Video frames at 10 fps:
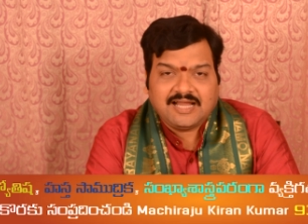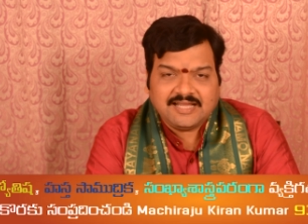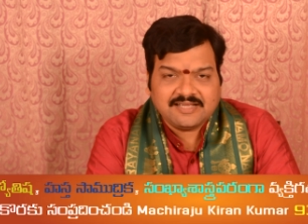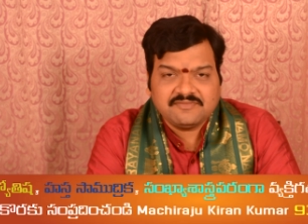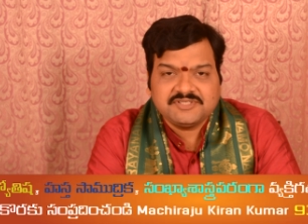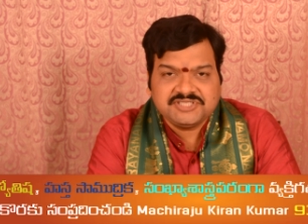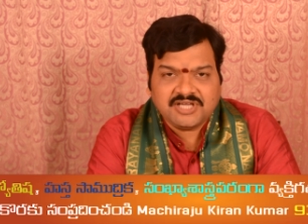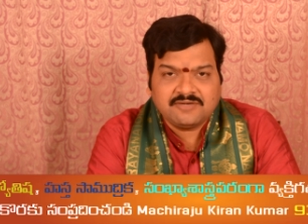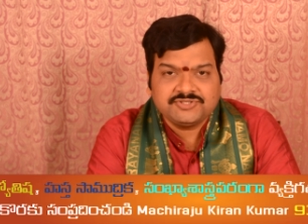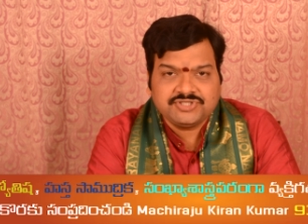అలాగే
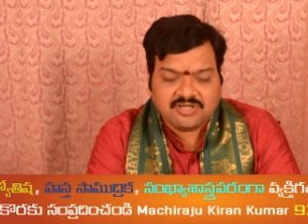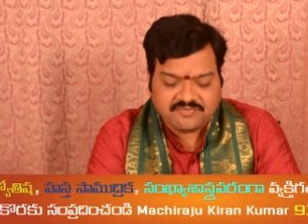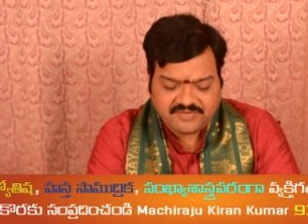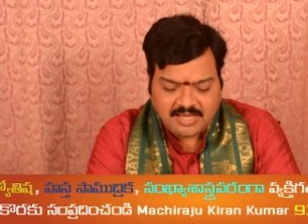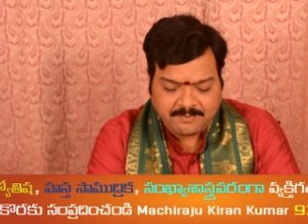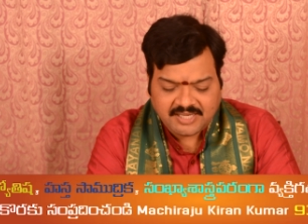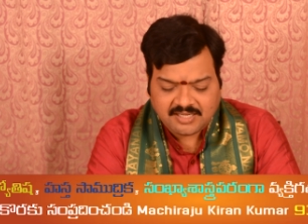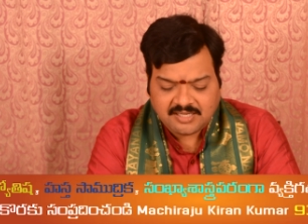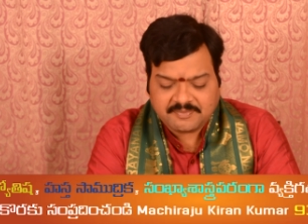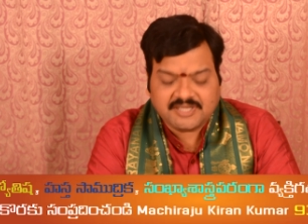విద్యా ఉద్యోగ
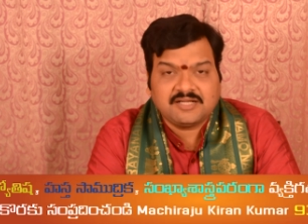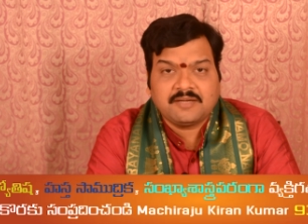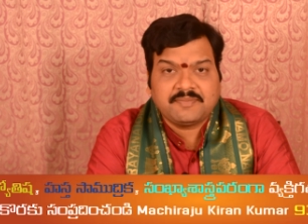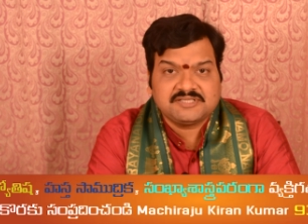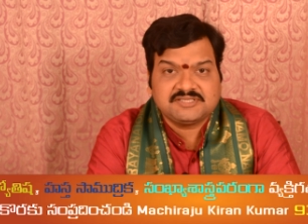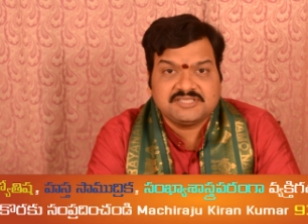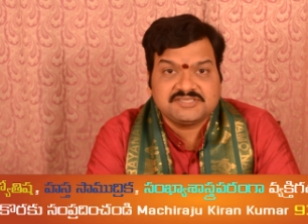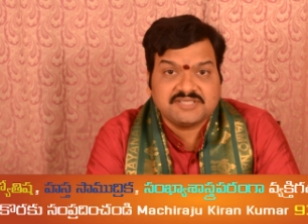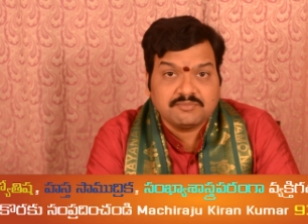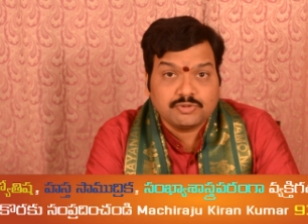వ్యాపారాల పరంగా
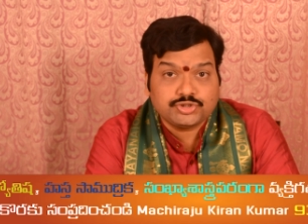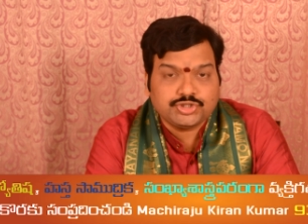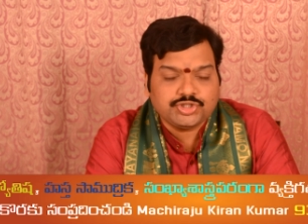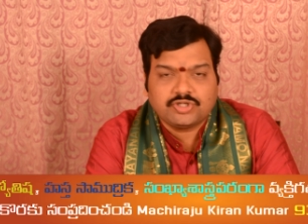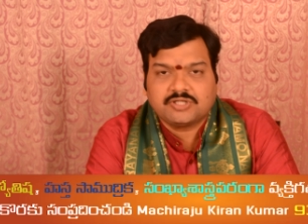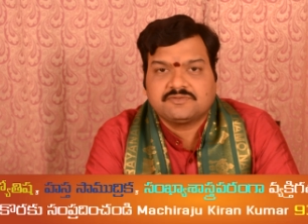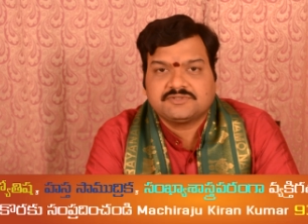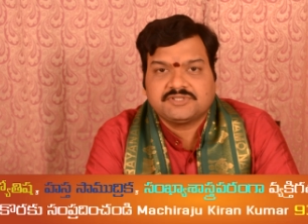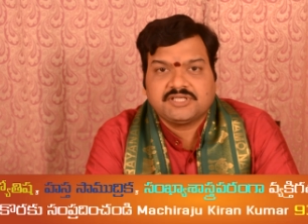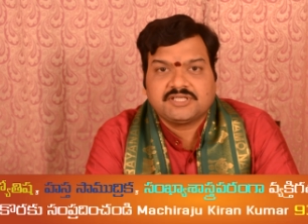పరిశీలిస్తే మృత్యుయోగం
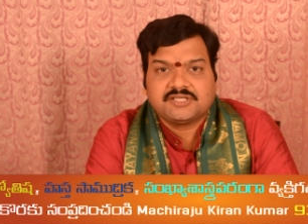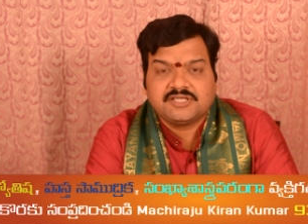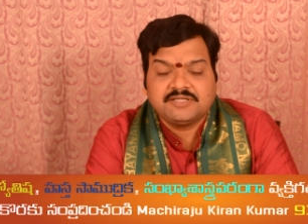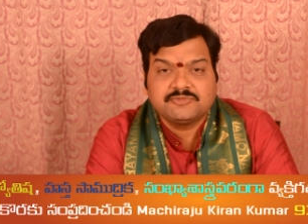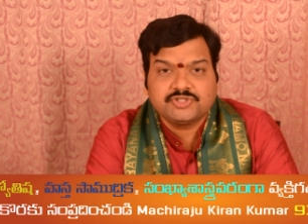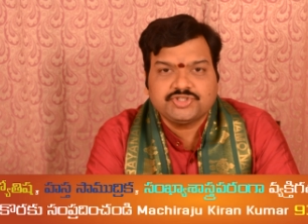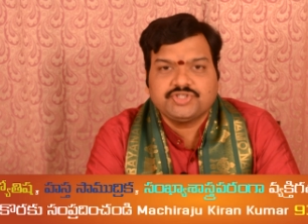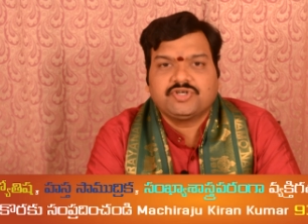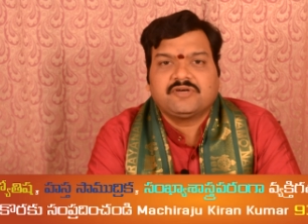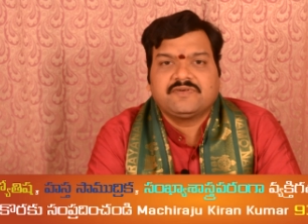ఉంది ఈ
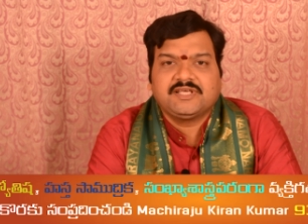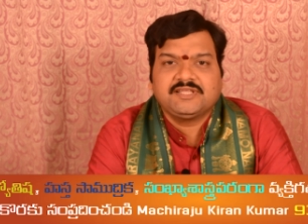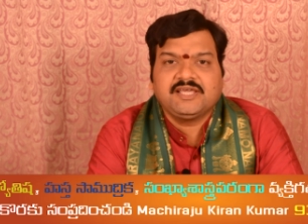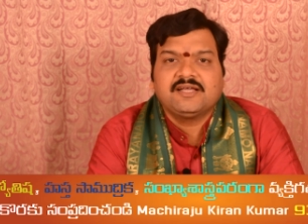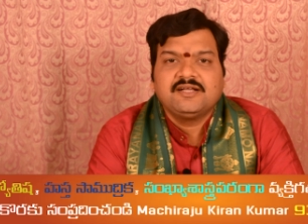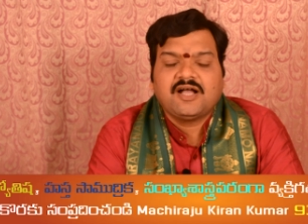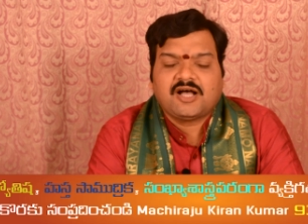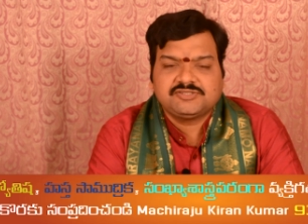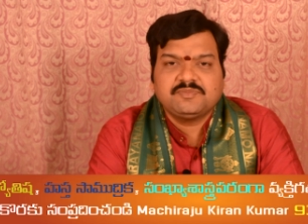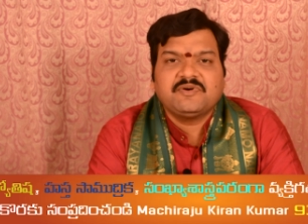మృత్యుయోగం అనేది
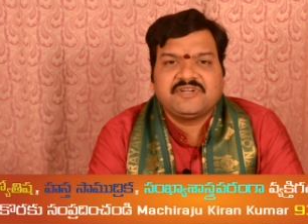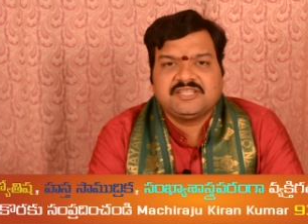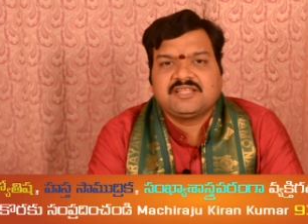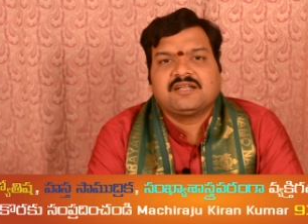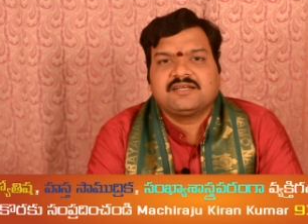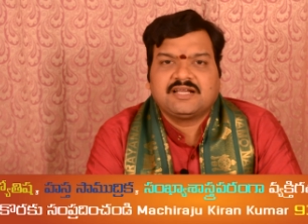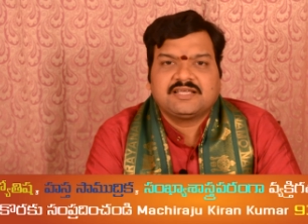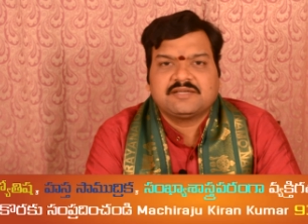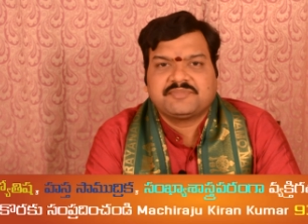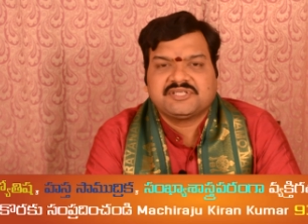అశుభ ఫలితాలను
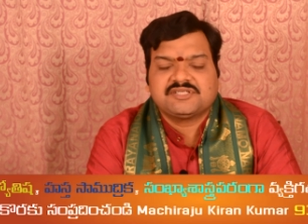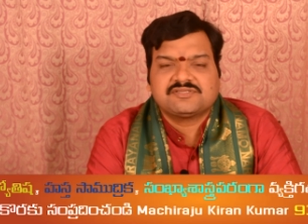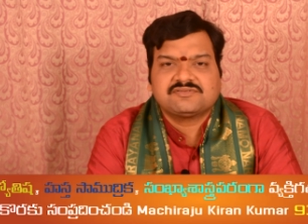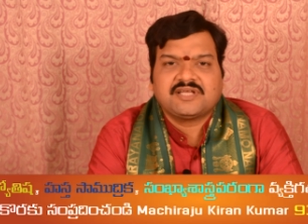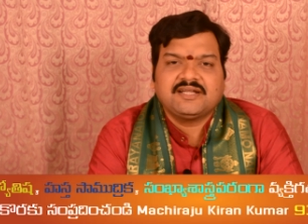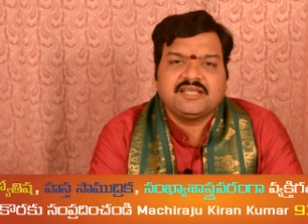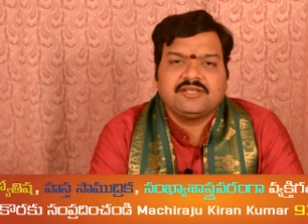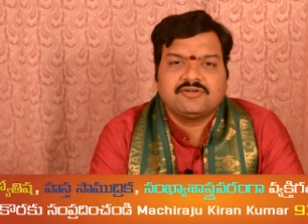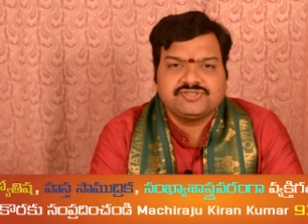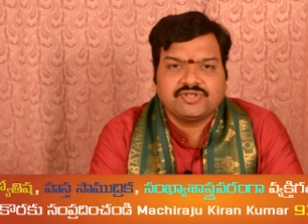కలిగింపజేస్తుంది అంటే
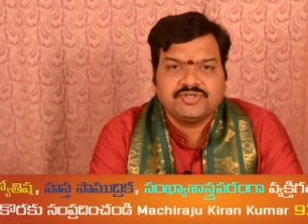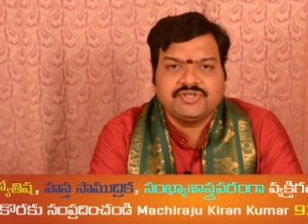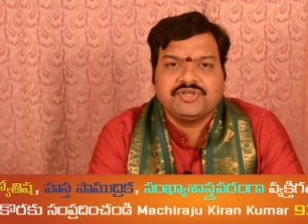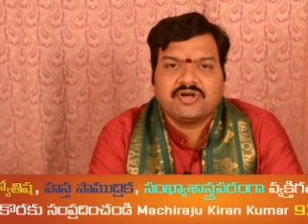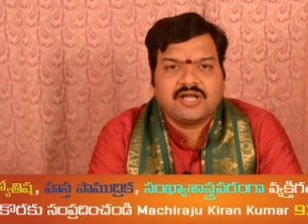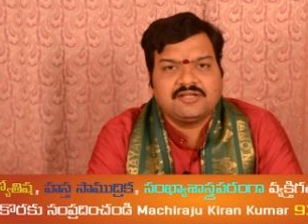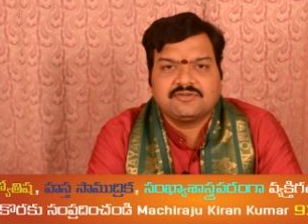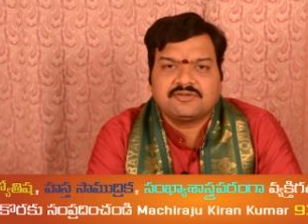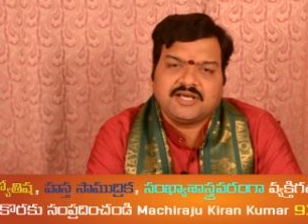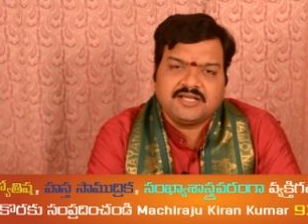ఈరోజు రెండు యోగాలు
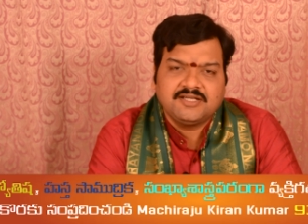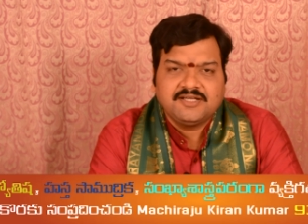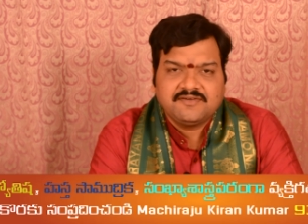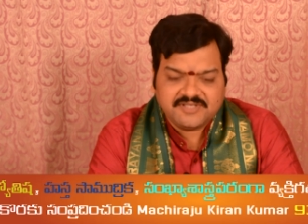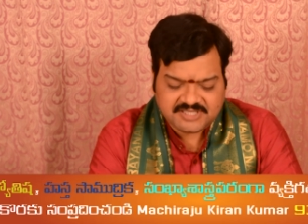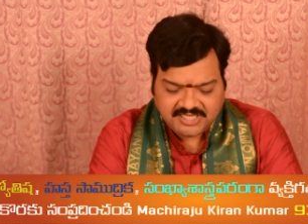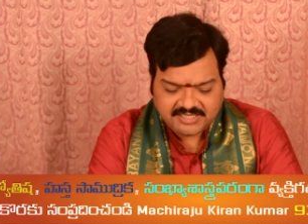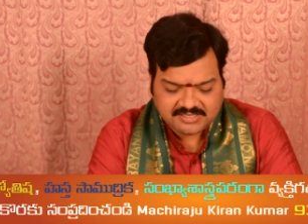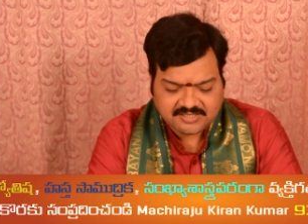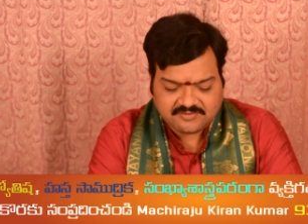కూడా
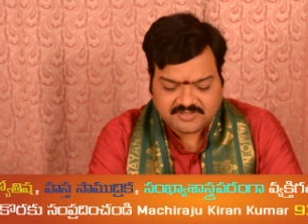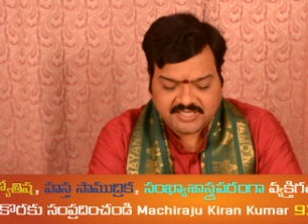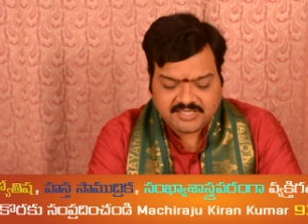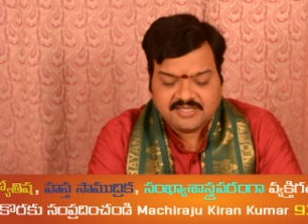వ్యతిరేకంగా ఉన్నాయి